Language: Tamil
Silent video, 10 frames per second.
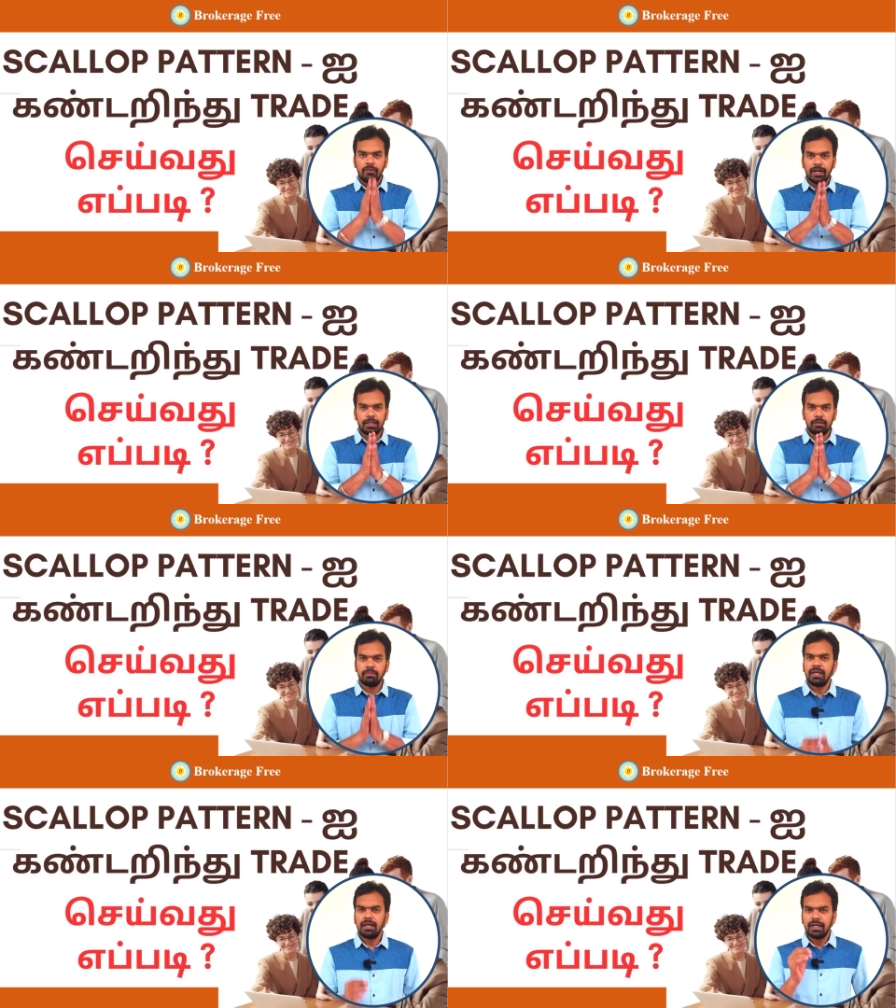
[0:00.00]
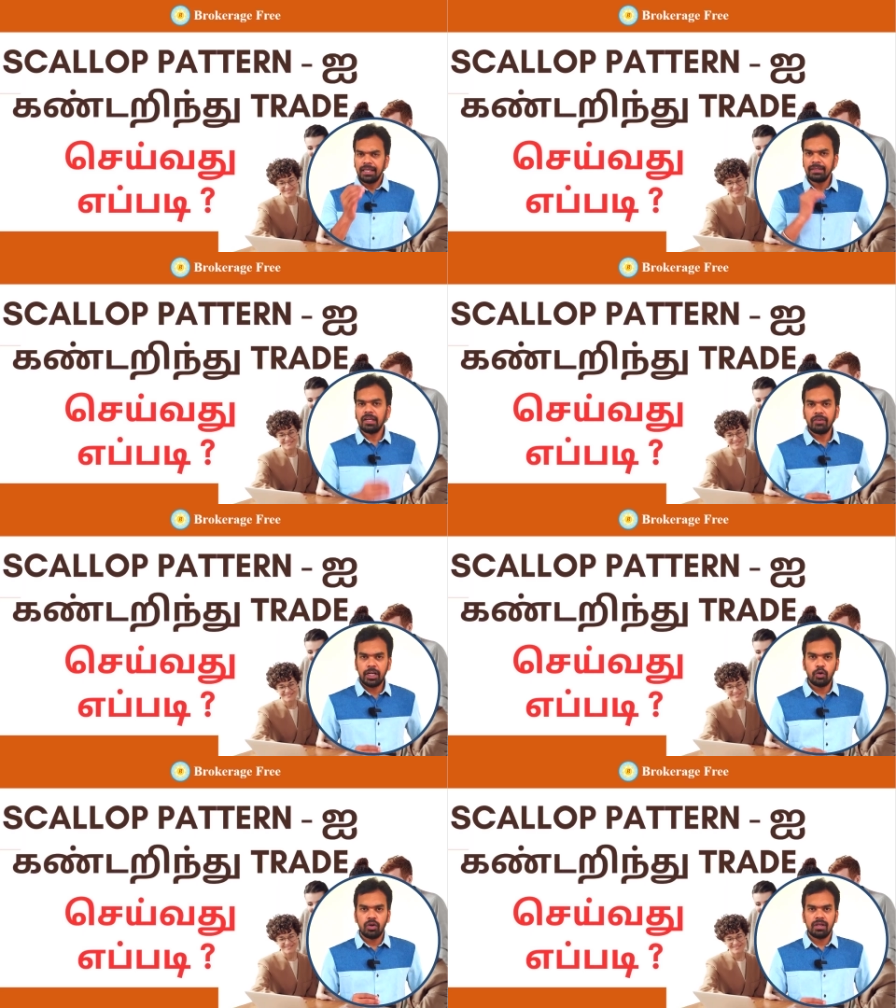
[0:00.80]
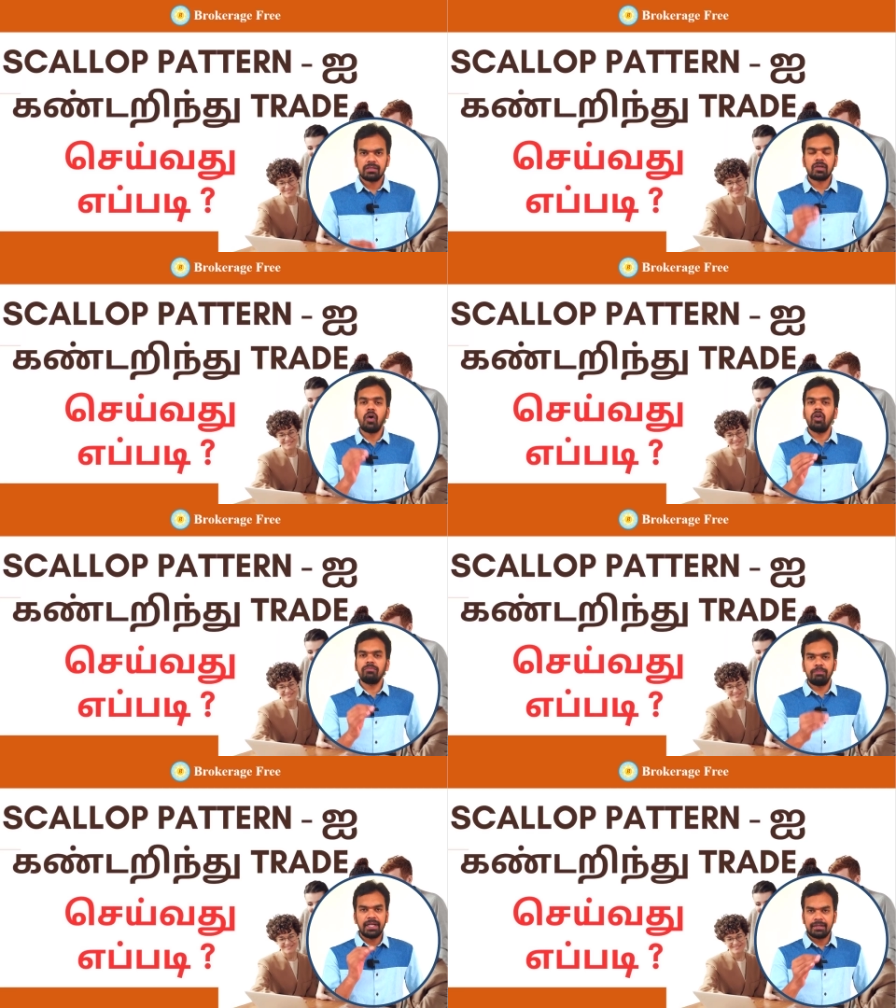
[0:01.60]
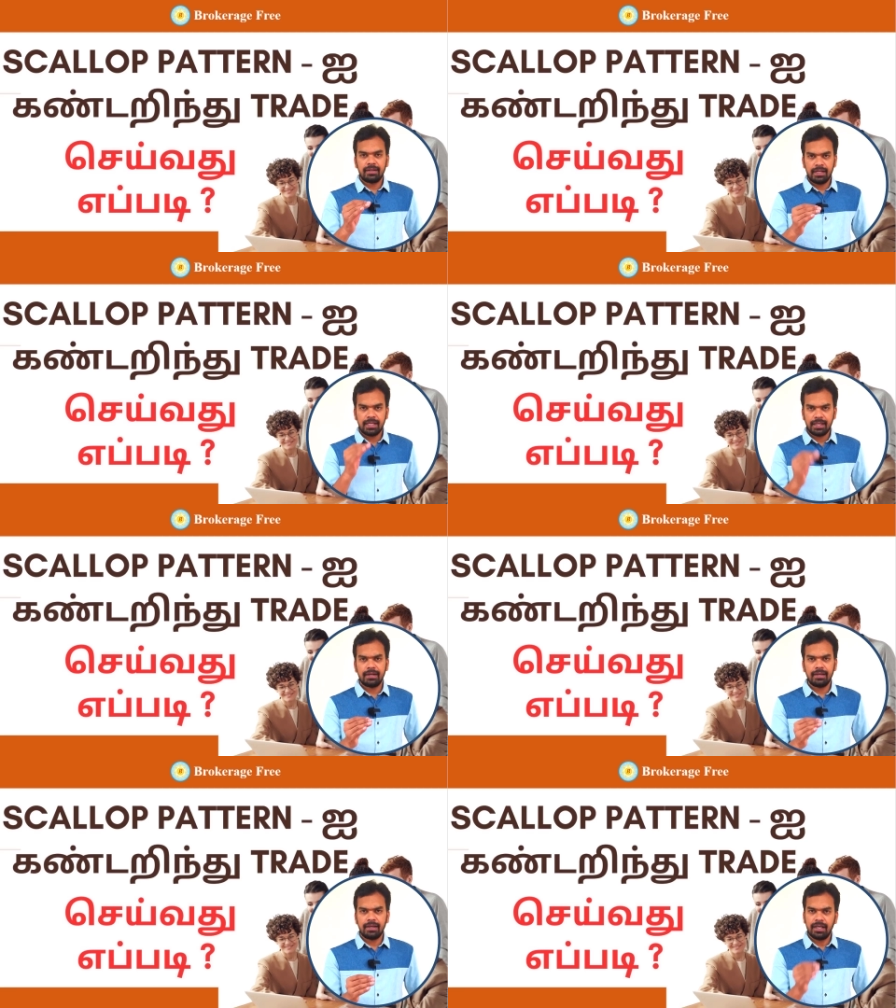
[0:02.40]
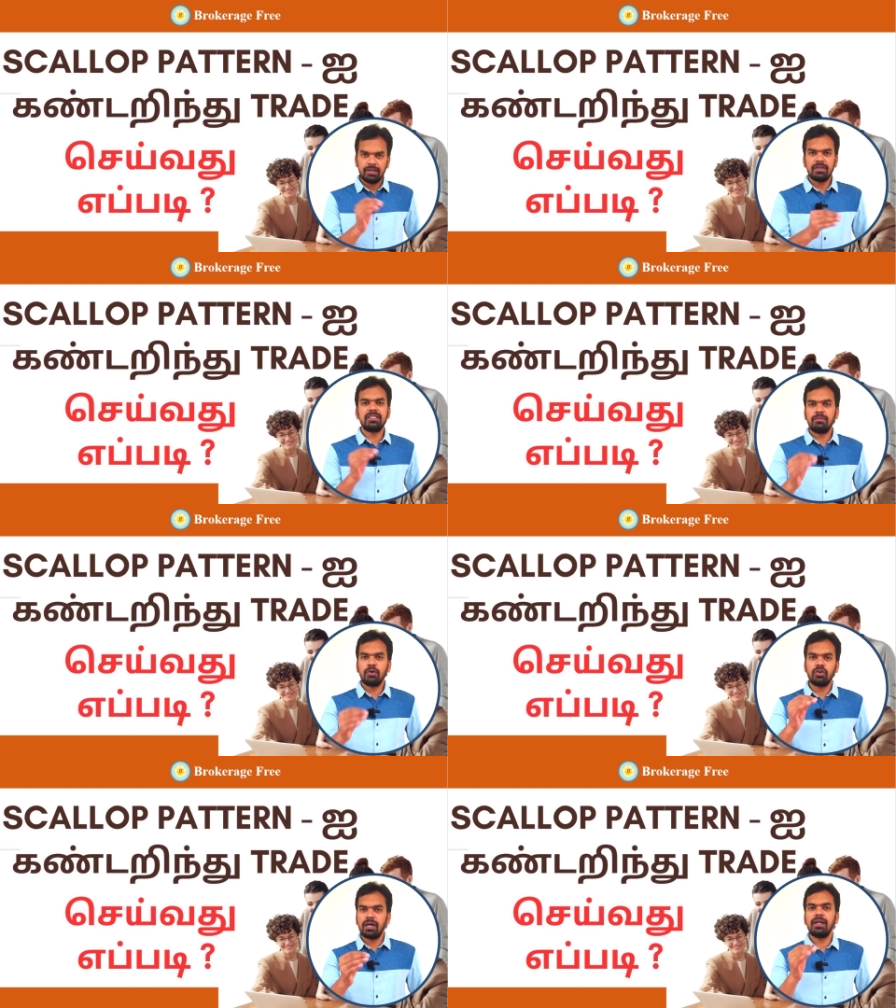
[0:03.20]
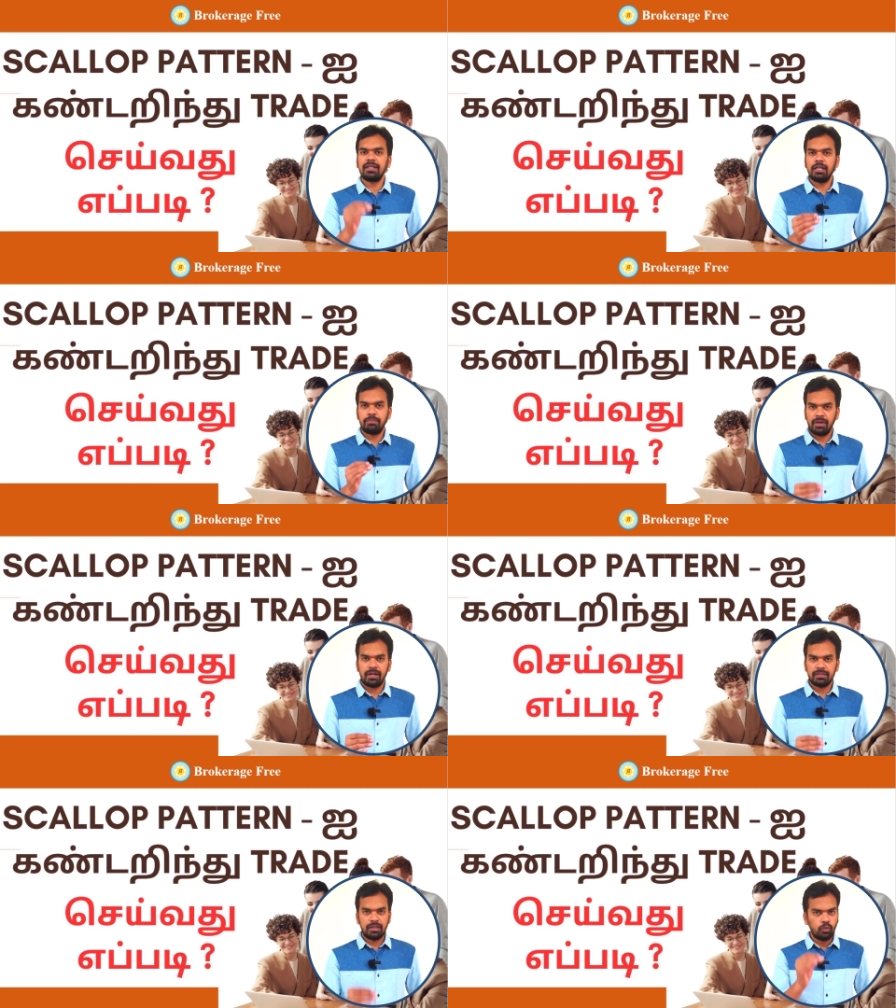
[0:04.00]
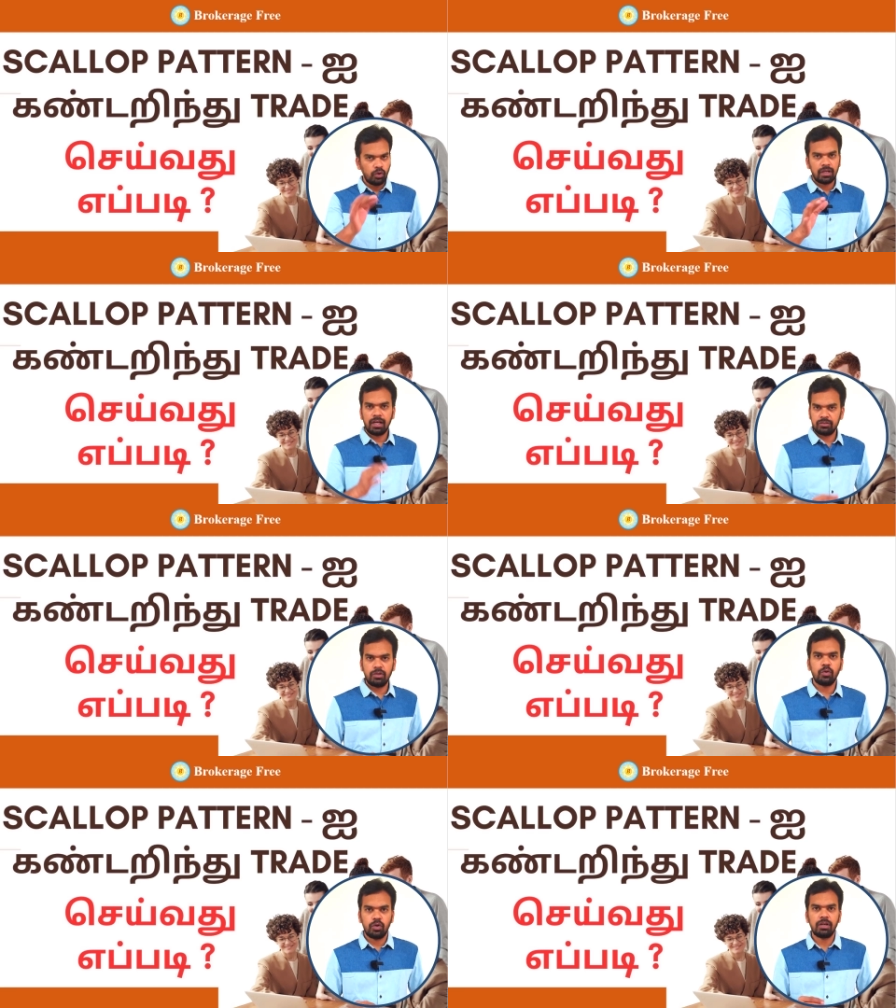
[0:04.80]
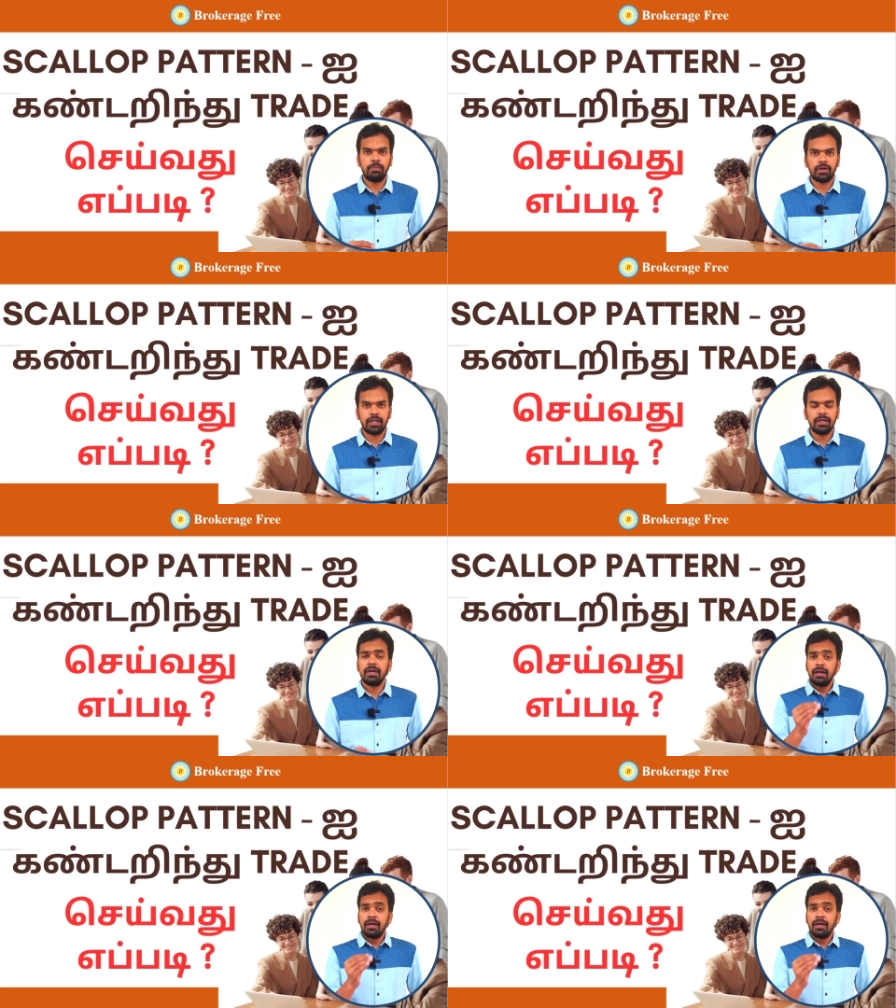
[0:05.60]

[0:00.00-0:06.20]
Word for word: வணக்கம் இந்த வீடியோவில் ஸ்காலப் பேட்டர்னா என்ன அதை வச்சு எப்படி ஒரு நல்ல ட்ரேட் பண்ணுறதுன்னு உங்களுக்காக சொல்லிக் கொடுக்க போகிறேன்